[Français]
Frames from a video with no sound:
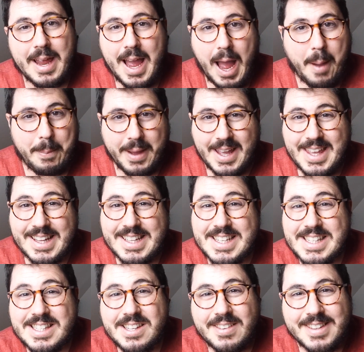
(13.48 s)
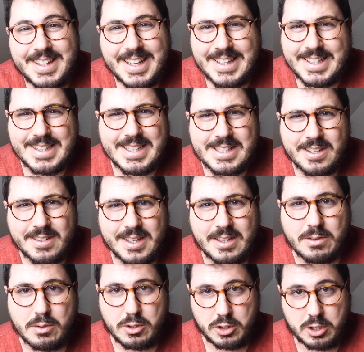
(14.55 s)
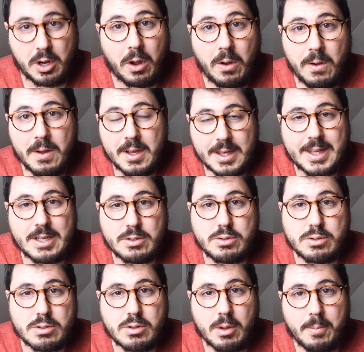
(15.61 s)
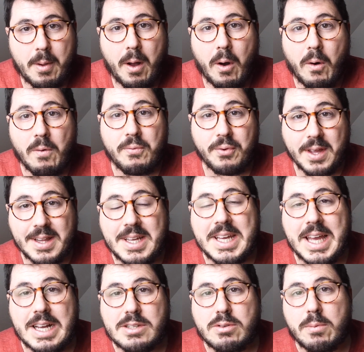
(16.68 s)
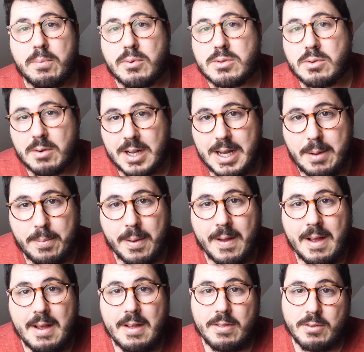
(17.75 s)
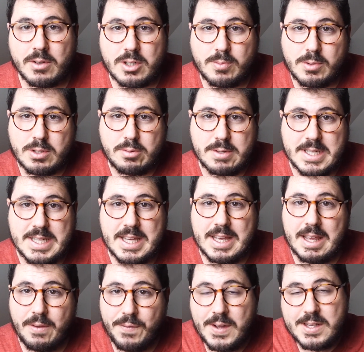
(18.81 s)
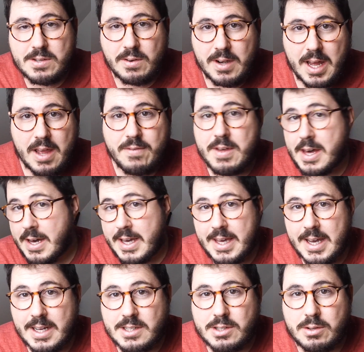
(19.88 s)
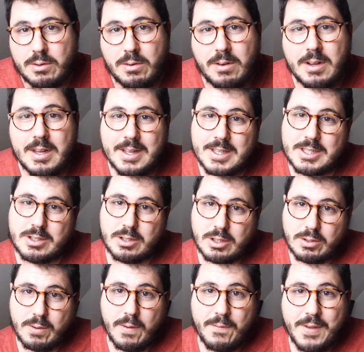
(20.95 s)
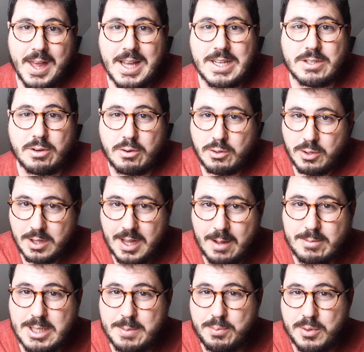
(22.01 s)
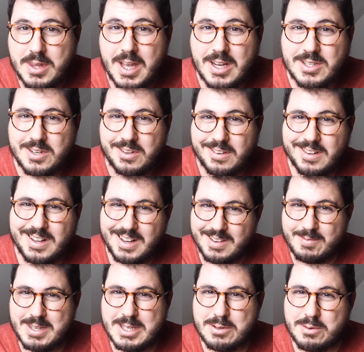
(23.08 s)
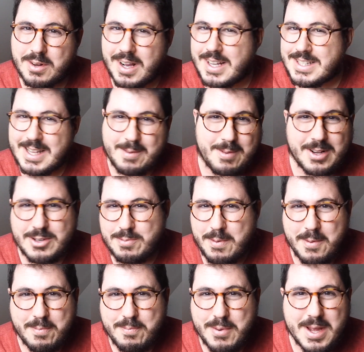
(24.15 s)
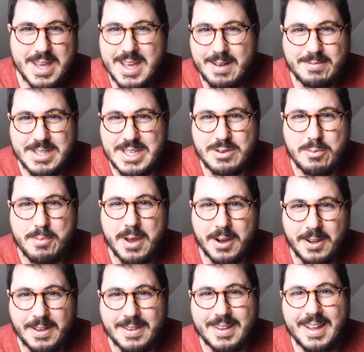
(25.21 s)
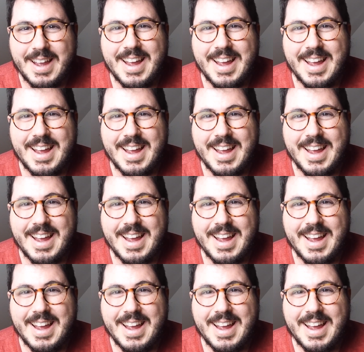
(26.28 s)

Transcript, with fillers: Après, il y a des centaines et des centaines de gens qui justement ont fait une réaction pour son clip. Donc je me suis dit, il fait son live réaction. Ce que je vais faire, je vais lui donner un petit peu d'argent Michou, grâce à moi, tu peux te payer un petit Uber Eats